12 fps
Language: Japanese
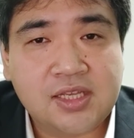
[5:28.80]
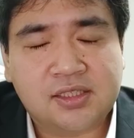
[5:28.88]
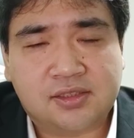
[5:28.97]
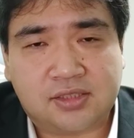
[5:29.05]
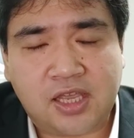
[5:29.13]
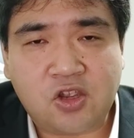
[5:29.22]

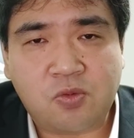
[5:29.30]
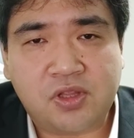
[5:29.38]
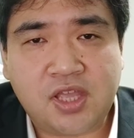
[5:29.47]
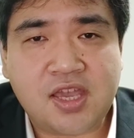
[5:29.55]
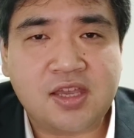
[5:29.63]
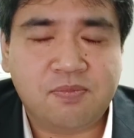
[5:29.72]
最後
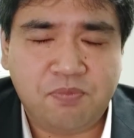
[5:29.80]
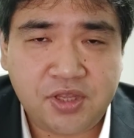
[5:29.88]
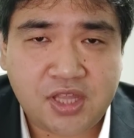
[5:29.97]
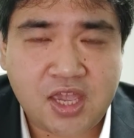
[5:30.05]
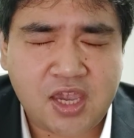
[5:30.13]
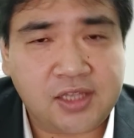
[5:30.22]
まで
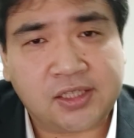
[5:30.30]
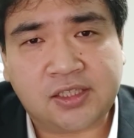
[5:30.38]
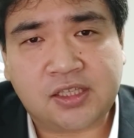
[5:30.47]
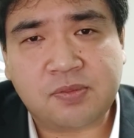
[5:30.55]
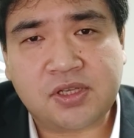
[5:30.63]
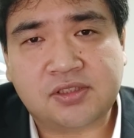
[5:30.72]
見ていた
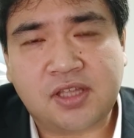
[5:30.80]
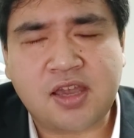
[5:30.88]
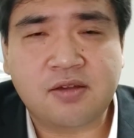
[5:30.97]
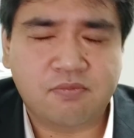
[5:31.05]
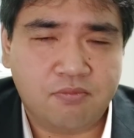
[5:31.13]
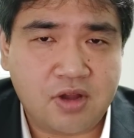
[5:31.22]
だきまし
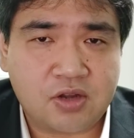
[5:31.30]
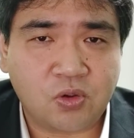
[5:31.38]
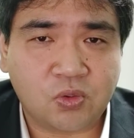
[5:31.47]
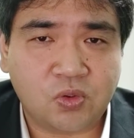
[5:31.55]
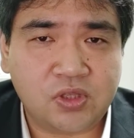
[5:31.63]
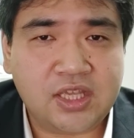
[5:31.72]
て、
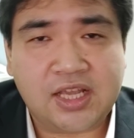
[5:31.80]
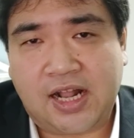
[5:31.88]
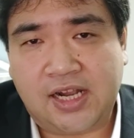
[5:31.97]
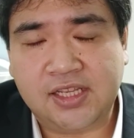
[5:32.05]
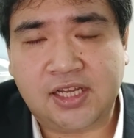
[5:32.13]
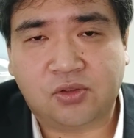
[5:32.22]
誠に
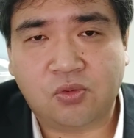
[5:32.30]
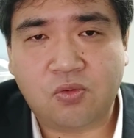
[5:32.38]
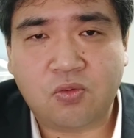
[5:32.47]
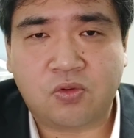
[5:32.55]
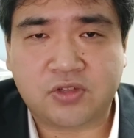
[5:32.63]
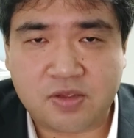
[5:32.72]
ありが
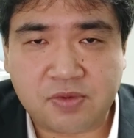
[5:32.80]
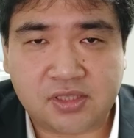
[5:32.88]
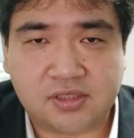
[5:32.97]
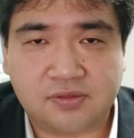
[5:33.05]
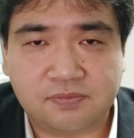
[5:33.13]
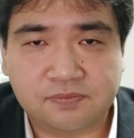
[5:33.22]
とうございま
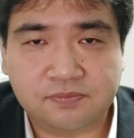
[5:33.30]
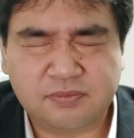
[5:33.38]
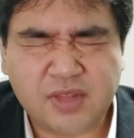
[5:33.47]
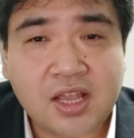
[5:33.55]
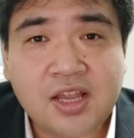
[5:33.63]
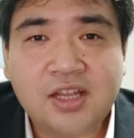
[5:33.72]
す。
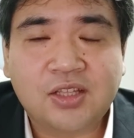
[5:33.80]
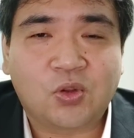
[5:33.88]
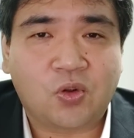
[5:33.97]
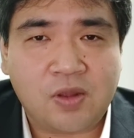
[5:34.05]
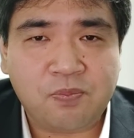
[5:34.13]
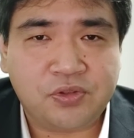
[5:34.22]

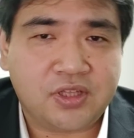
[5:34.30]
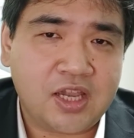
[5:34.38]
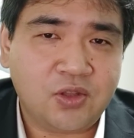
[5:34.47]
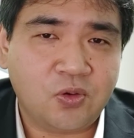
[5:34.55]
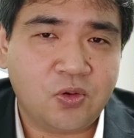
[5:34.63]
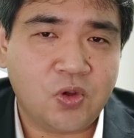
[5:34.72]
トランプ
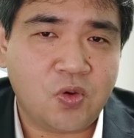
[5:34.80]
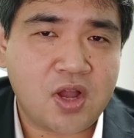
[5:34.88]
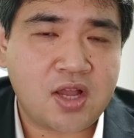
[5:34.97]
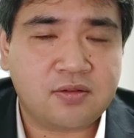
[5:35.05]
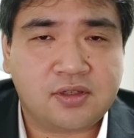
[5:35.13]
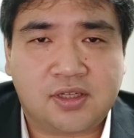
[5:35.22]
大統領
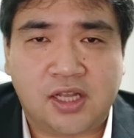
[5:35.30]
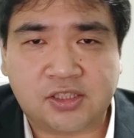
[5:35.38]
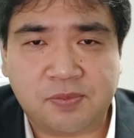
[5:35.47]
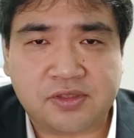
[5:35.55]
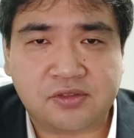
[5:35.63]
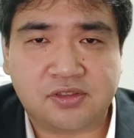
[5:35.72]
は勝
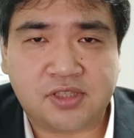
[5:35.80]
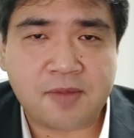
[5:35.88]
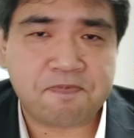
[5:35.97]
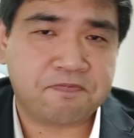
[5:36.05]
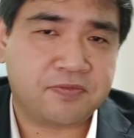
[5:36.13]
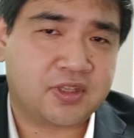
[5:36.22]
つべくし
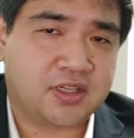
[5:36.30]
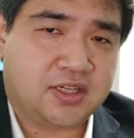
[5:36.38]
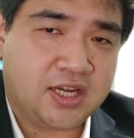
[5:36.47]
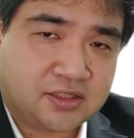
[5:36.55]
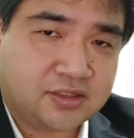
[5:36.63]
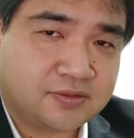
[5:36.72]
て
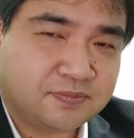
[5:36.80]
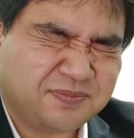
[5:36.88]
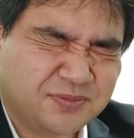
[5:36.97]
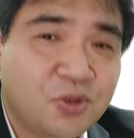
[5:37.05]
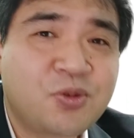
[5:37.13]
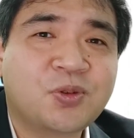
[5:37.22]
勝つ
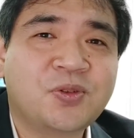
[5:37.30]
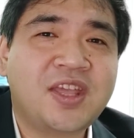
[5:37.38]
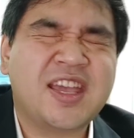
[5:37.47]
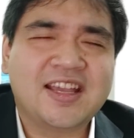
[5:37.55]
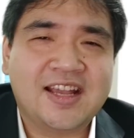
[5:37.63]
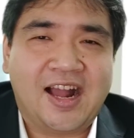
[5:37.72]
ということ
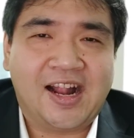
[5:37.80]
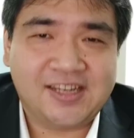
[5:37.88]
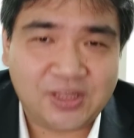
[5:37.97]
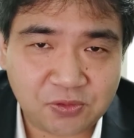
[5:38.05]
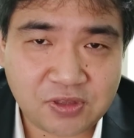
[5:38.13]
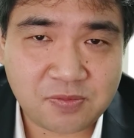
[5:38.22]
で、あ
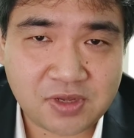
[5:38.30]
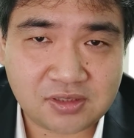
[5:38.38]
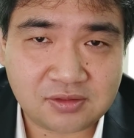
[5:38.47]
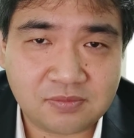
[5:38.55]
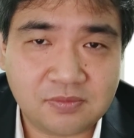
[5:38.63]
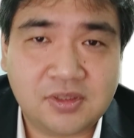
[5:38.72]
りがとうございま
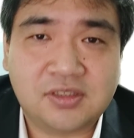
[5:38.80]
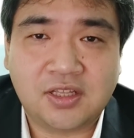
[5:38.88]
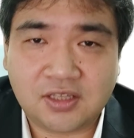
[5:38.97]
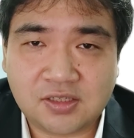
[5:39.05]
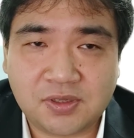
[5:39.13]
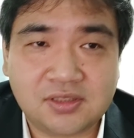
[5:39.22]
す。失礼
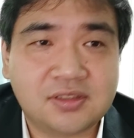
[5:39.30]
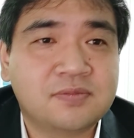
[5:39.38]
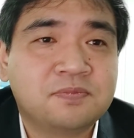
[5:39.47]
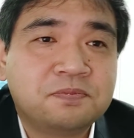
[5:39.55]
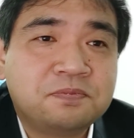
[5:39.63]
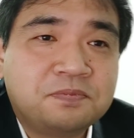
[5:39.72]
いたします。